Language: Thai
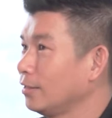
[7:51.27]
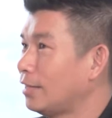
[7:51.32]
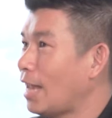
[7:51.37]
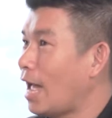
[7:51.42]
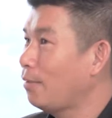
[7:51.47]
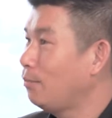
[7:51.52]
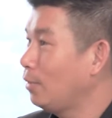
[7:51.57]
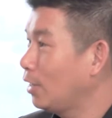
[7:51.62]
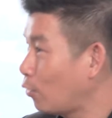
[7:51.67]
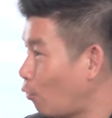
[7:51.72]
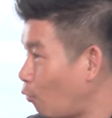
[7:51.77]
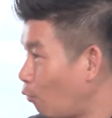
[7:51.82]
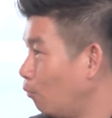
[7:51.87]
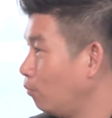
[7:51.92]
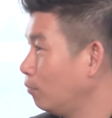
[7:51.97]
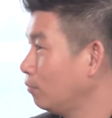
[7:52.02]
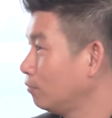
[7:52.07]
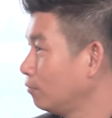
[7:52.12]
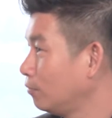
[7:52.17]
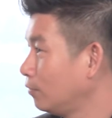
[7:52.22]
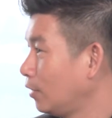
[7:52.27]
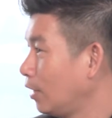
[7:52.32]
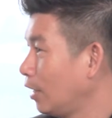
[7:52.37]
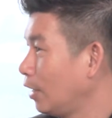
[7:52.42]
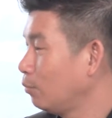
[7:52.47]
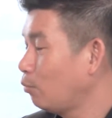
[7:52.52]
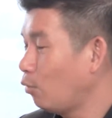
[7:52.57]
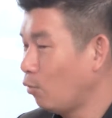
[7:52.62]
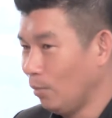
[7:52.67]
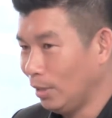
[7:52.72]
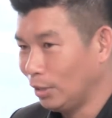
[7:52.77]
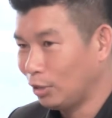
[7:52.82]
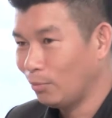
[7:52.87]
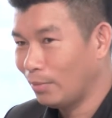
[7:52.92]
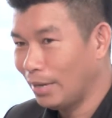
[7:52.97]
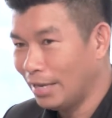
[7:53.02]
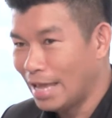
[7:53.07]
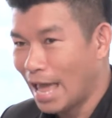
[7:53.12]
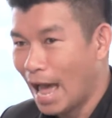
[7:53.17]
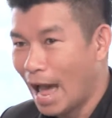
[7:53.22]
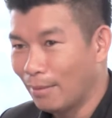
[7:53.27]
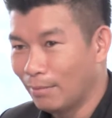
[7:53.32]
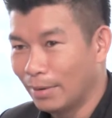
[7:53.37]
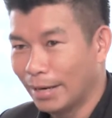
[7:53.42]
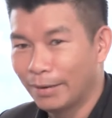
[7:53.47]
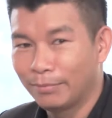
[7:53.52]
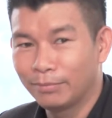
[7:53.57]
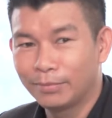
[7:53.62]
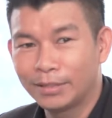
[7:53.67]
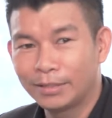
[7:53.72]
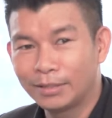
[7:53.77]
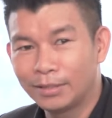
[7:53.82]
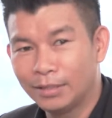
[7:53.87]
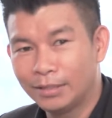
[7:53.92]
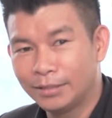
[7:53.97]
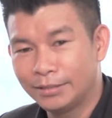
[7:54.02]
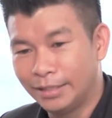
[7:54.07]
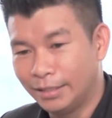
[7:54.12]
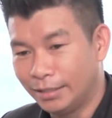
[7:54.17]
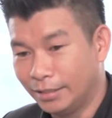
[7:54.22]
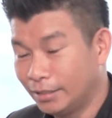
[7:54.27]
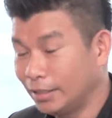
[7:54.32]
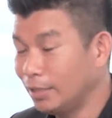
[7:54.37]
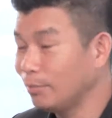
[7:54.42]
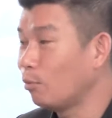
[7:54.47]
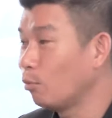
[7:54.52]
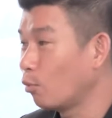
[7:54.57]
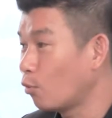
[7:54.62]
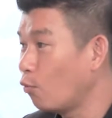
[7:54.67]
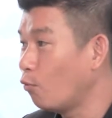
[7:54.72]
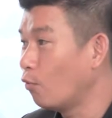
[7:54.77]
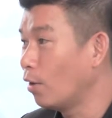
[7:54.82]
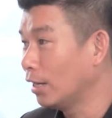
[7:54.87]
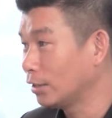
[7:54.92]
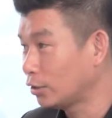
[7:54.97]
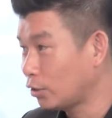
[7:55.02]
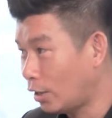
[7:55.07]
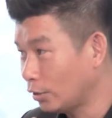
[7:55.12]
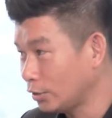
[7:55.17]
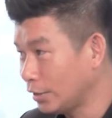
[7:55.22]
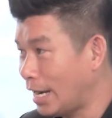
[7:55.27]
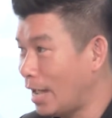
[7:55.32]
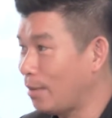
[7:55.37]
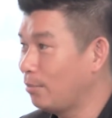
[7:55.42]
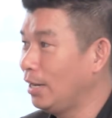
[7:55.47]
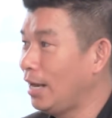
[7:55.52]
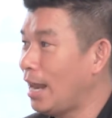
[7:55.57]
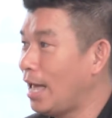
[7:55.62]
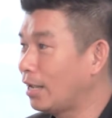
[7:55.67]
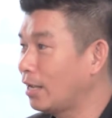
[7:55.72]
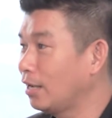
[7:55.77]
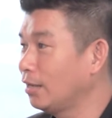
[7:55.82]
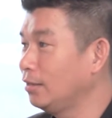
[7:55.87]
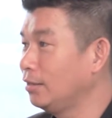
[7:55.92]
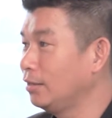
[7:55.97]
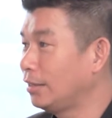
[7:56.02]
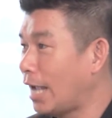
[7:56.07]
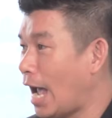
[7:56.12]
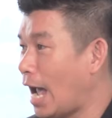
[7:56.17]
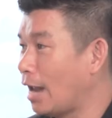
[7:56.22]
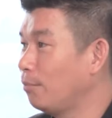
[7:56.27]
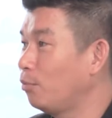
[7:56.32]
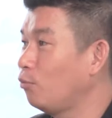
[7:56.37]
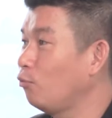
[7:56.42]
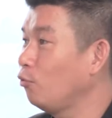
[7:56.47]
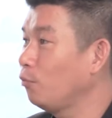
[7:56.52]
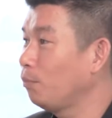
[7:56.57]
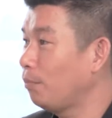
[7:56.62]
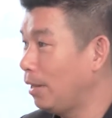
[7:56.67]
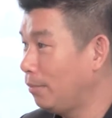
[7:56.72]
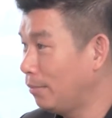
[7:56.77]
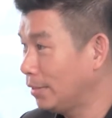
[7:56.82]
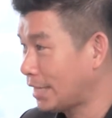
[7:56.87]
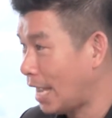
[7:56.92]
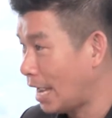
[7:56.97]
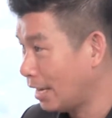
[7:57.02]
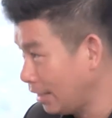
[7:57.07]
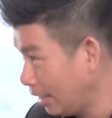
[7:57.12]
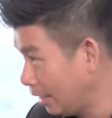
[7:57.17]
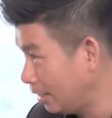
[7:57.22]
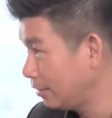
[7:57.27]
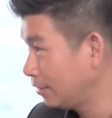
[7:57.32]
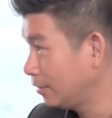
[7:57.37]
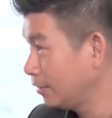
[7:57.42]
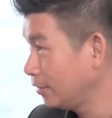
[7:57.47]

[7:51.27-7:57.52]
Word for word: ได้ไม่คุ้มผมเลยต้องพยายามครับสิ่งหนึ่งที่ผมกลัวแล้วต้องเอาชนะมาได้ก็คือการพูดเป็นภาษาอังกฤษ